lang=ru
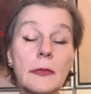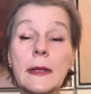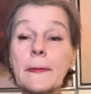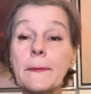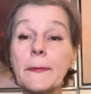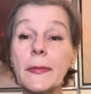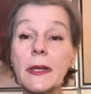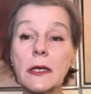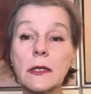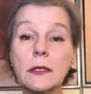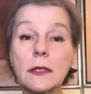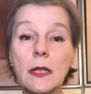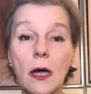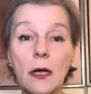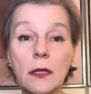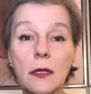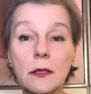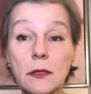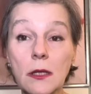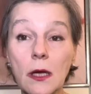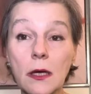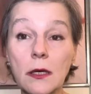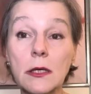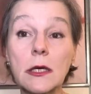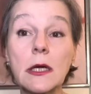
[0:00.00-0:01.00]
передал
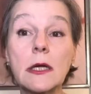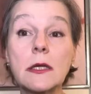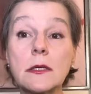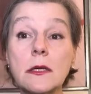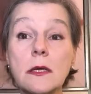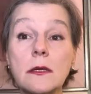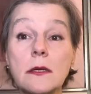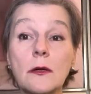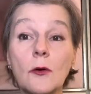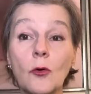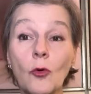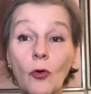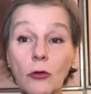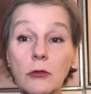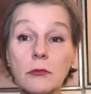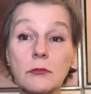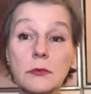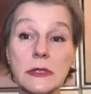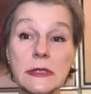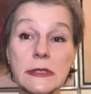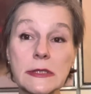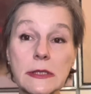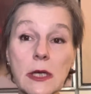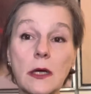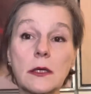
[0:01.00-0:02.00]
на хранение
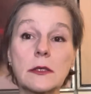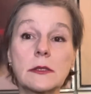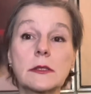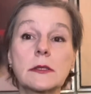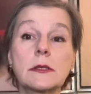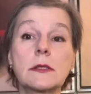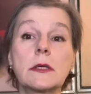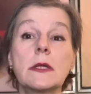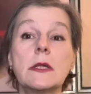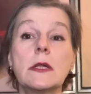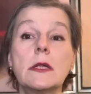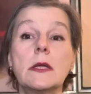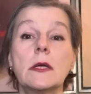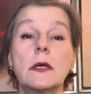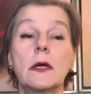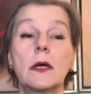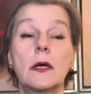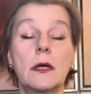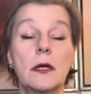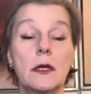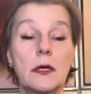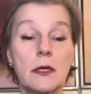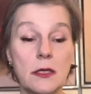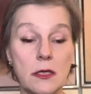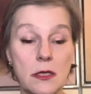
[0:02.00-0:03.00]
Goldman Sachs,
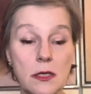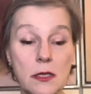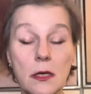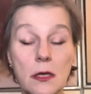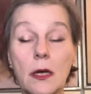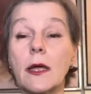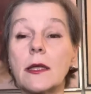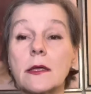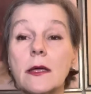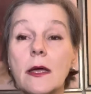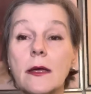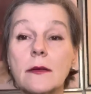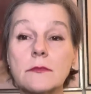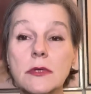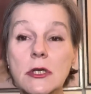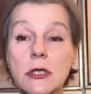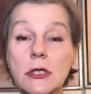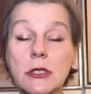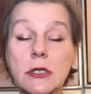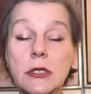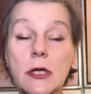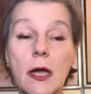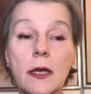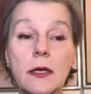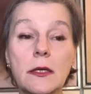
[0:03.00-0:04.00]
а, и они
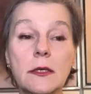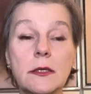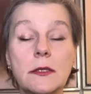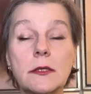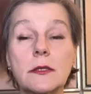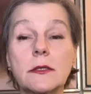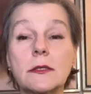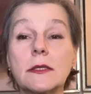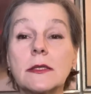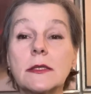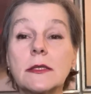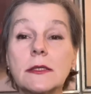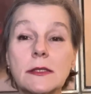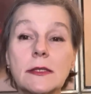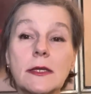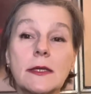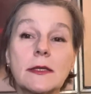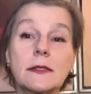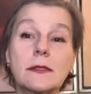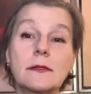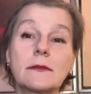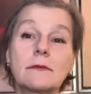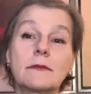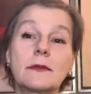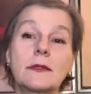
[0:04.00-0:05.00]
обещали,
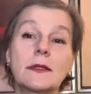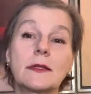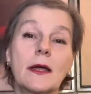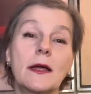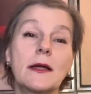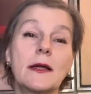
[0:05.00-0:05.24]
естественно,